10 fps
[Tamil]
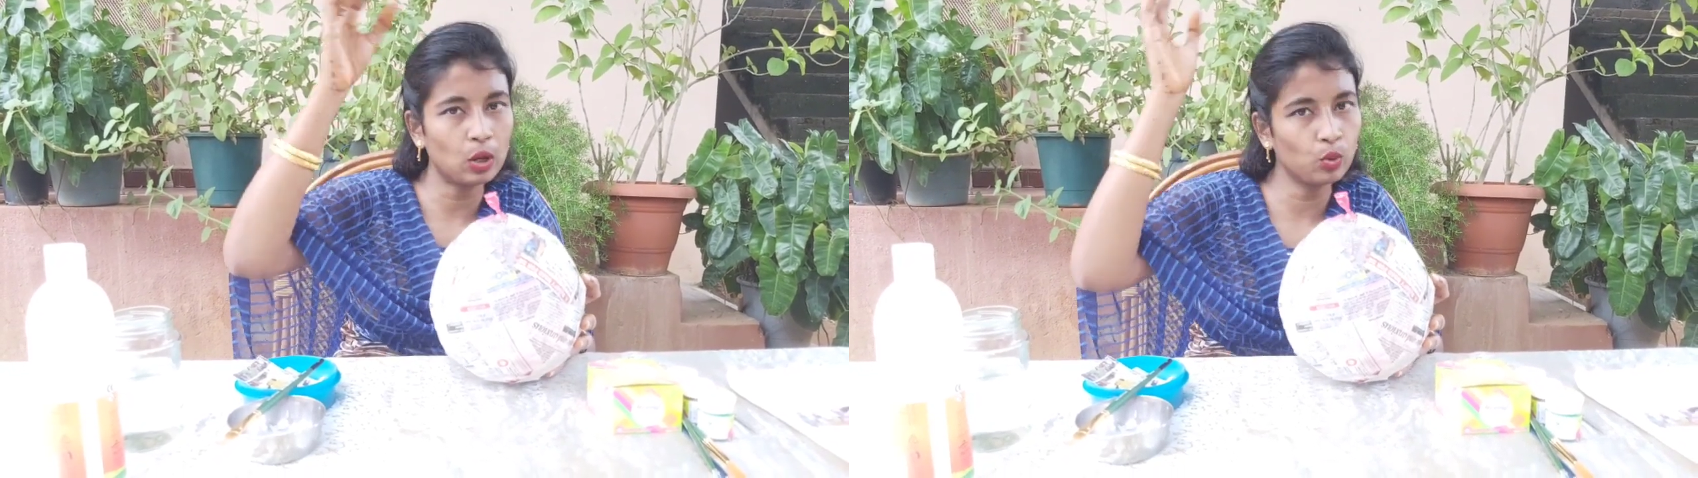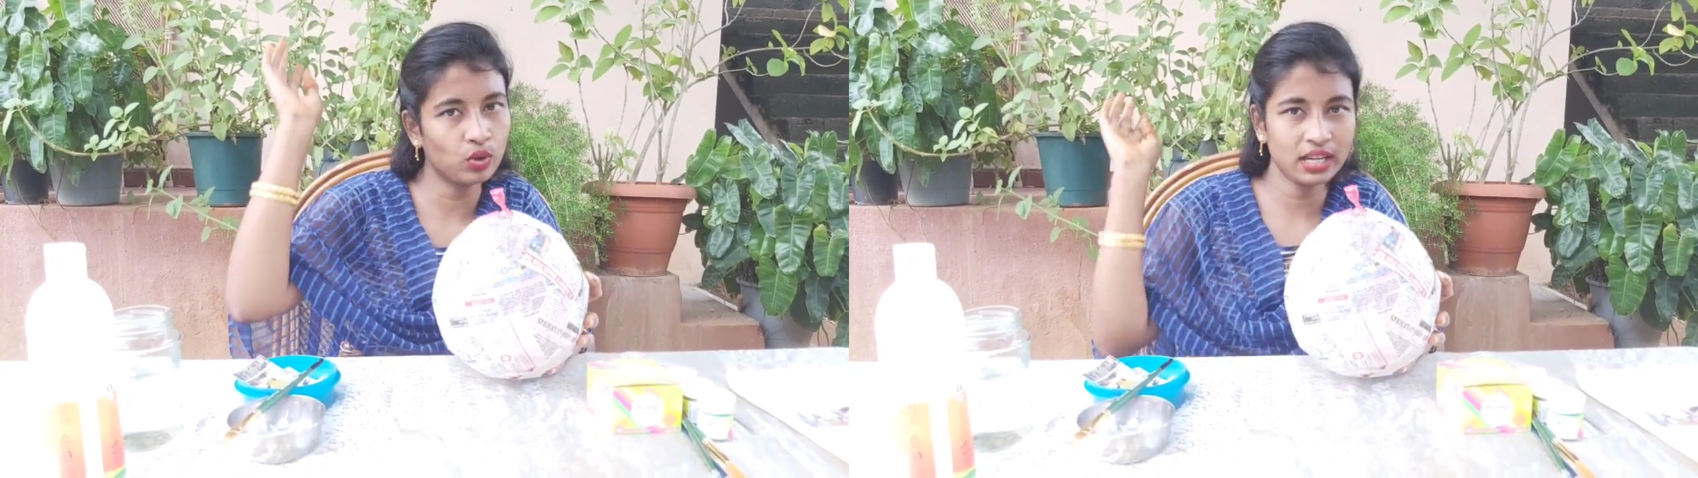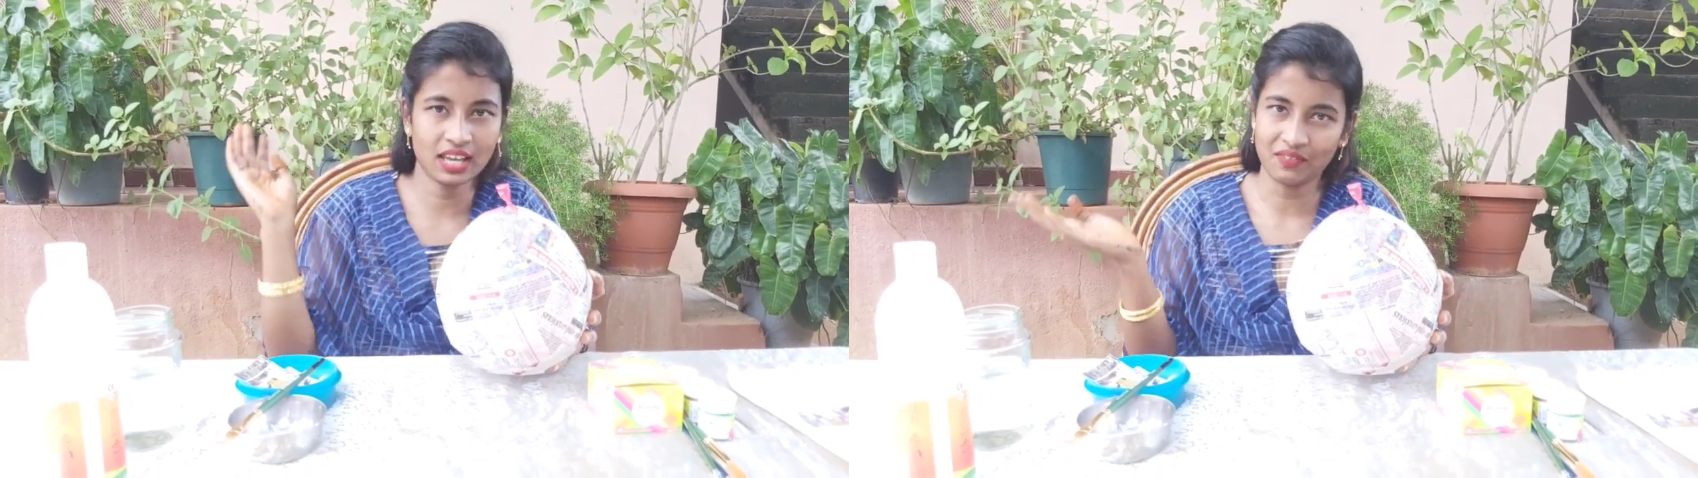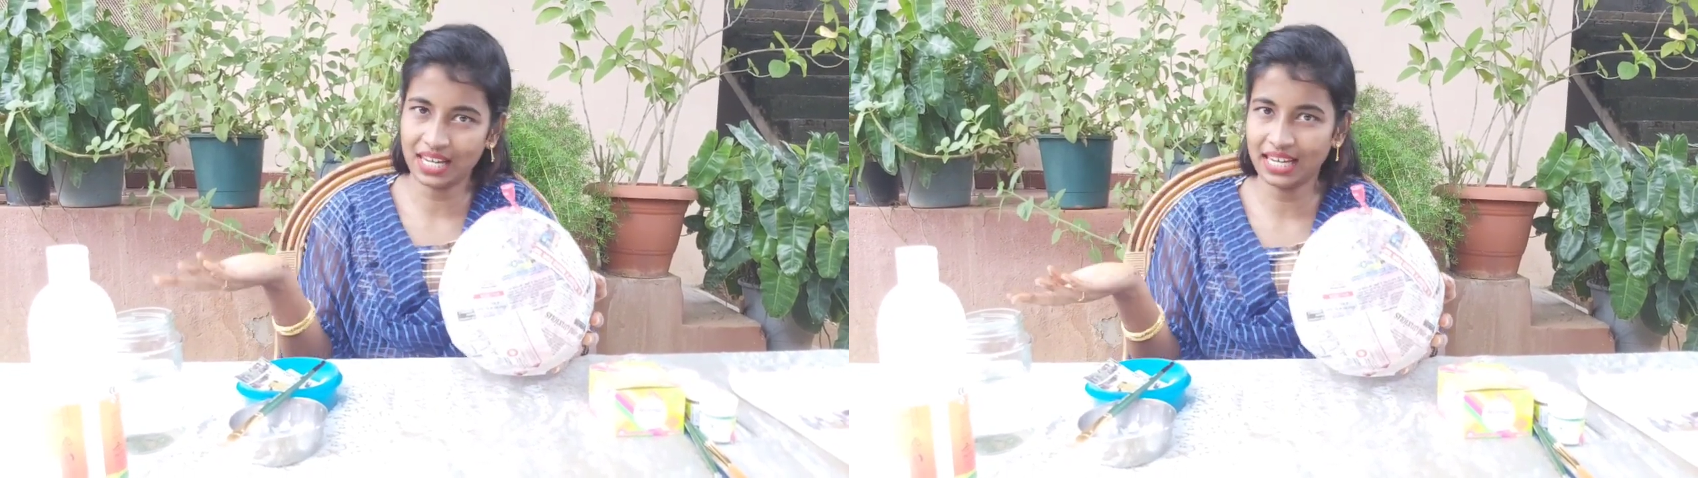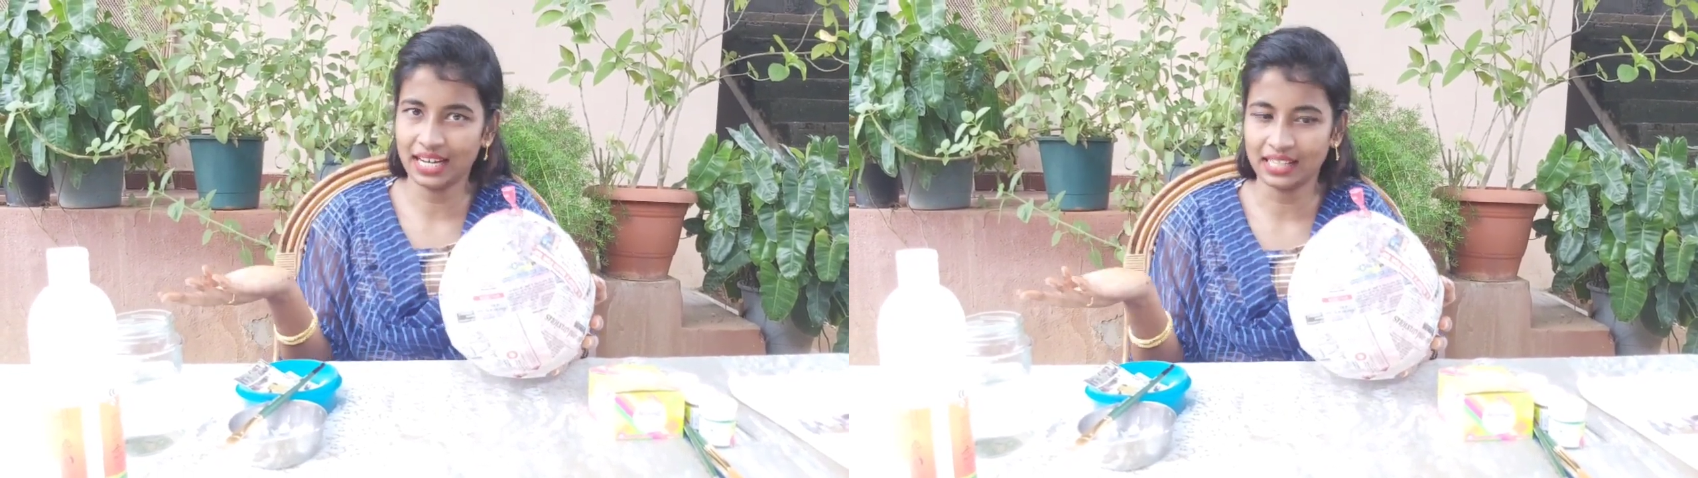பலூனை நீங்கள்
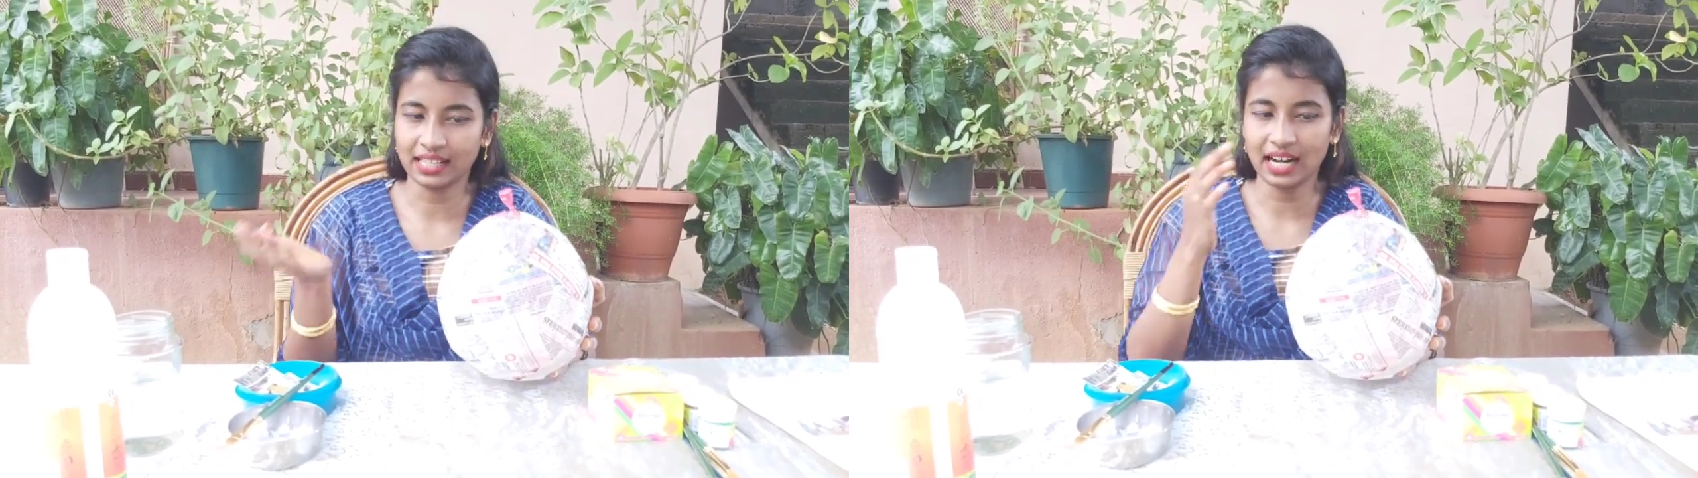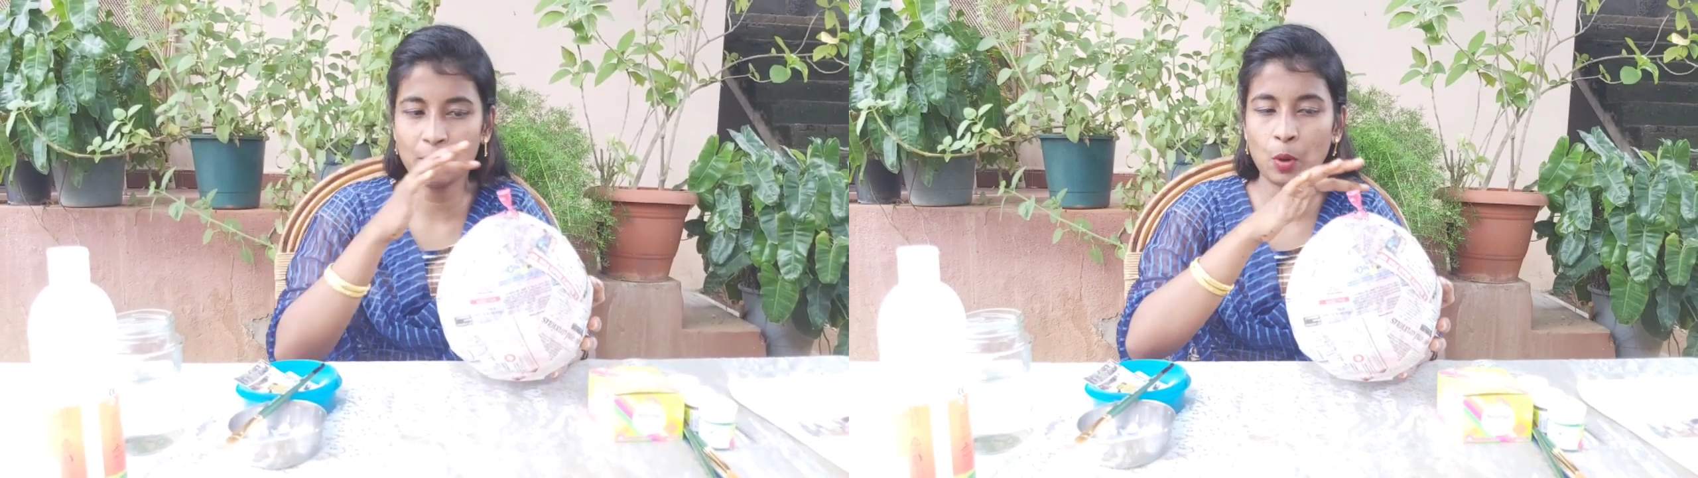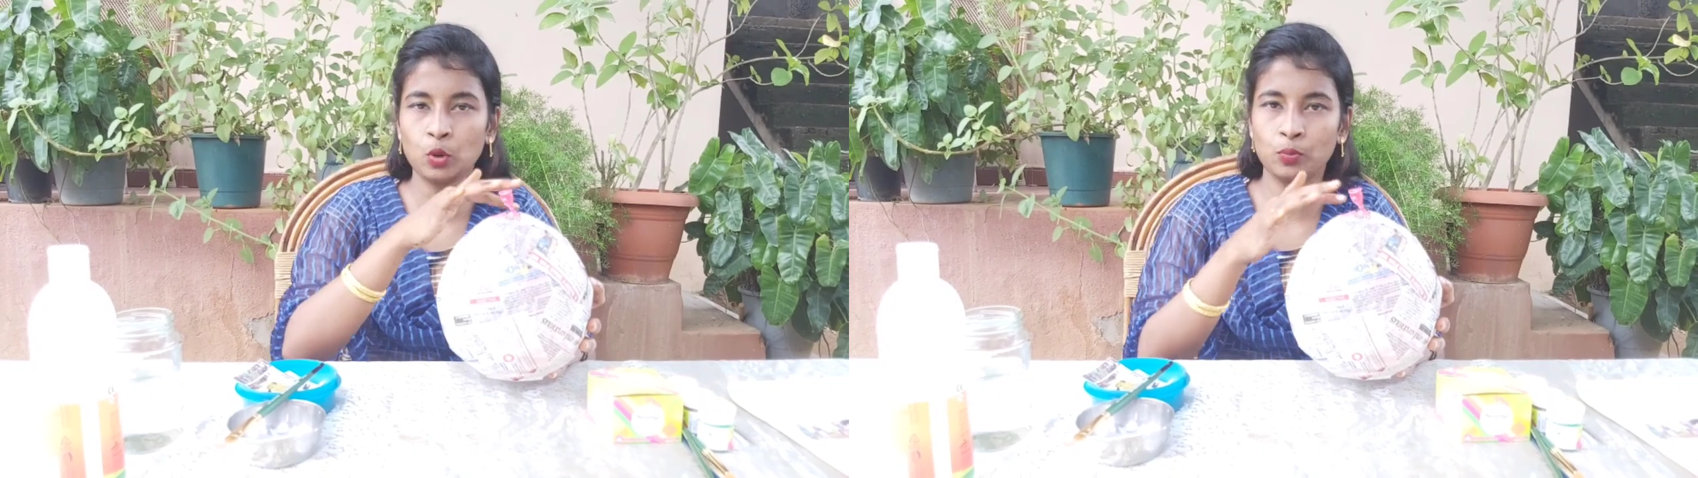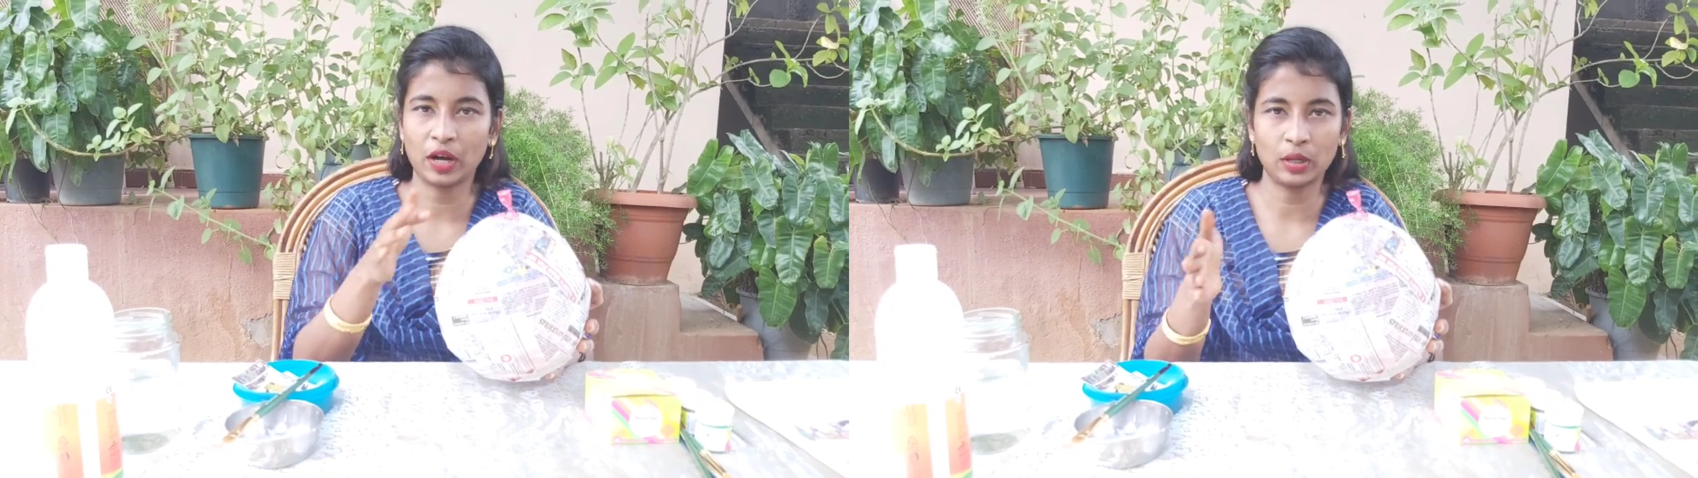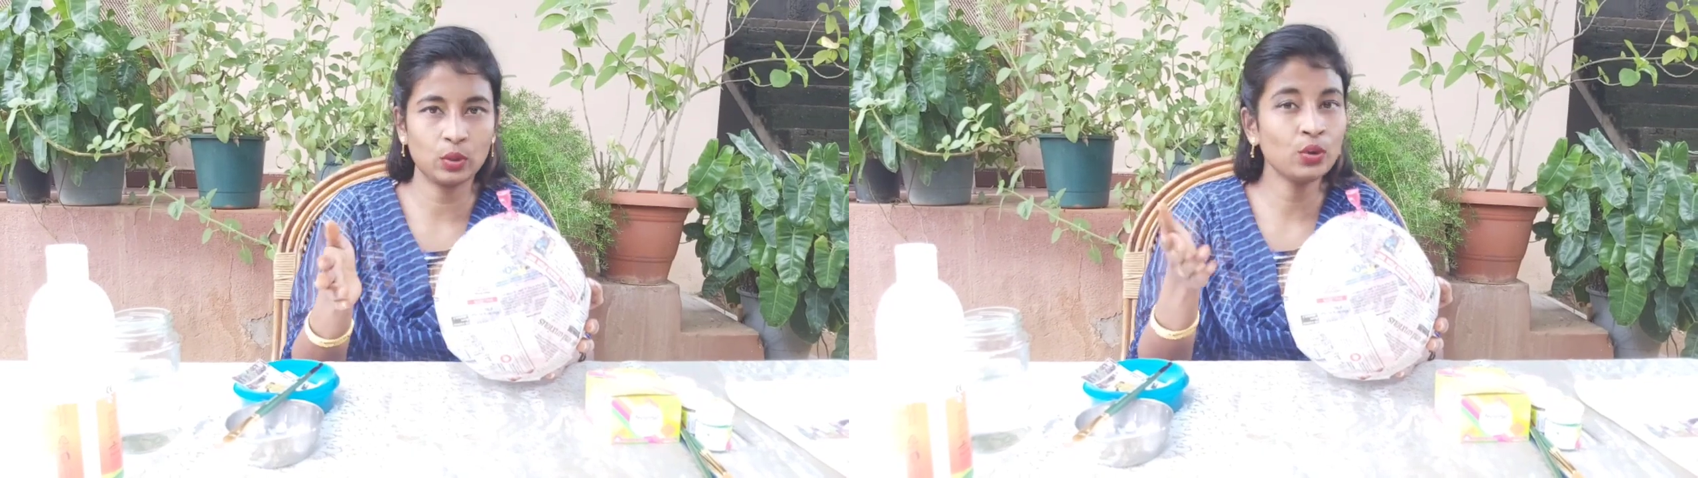வெளியில் எடுத்துடலாம் மவுத்
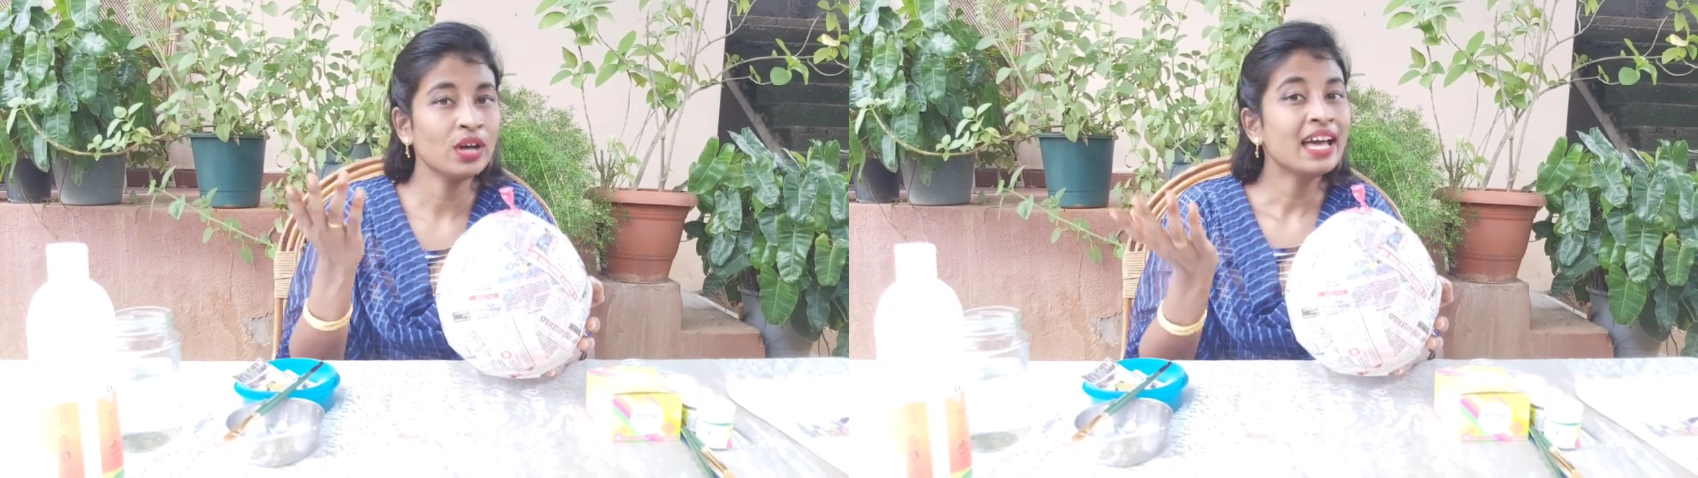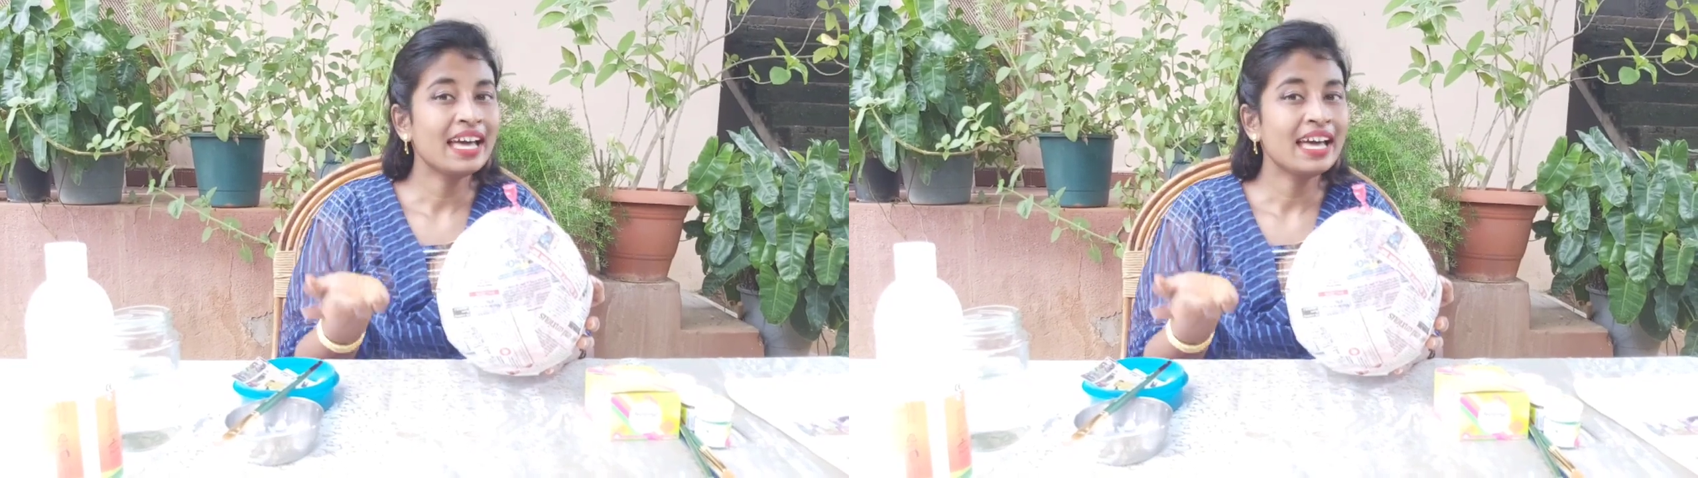பாட்டும்